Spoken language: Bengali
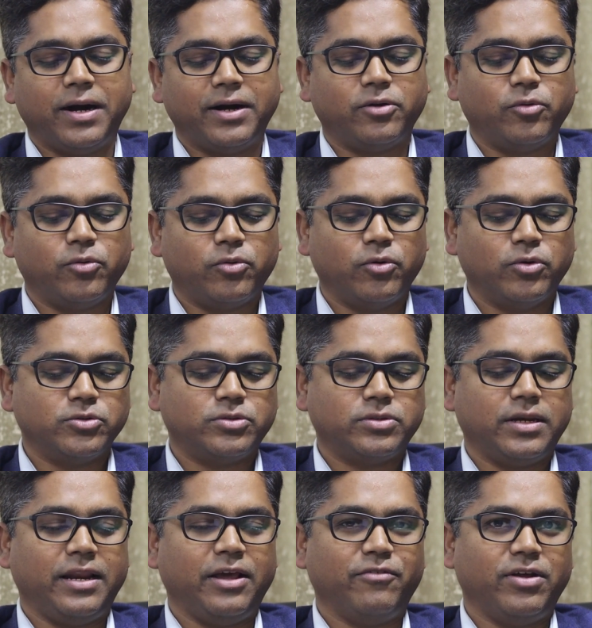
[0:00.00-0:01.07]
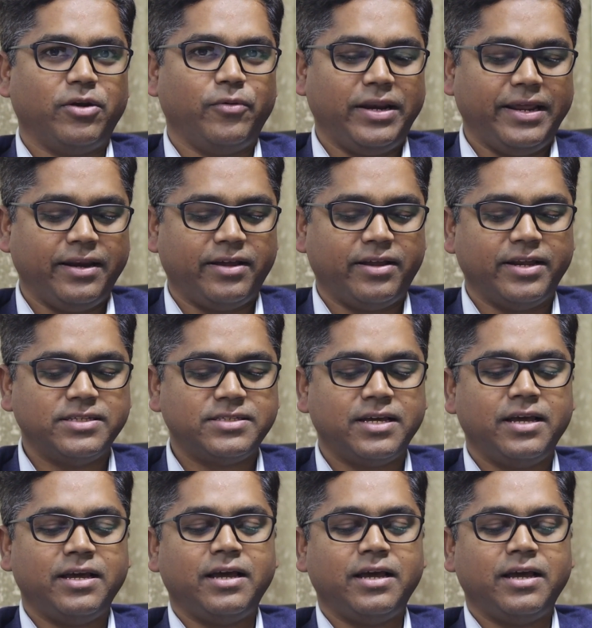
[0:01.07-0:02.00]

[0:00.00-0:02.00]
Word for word: ব্লাড গ্লুকোজ লেভেল উইল ইনক্রিজ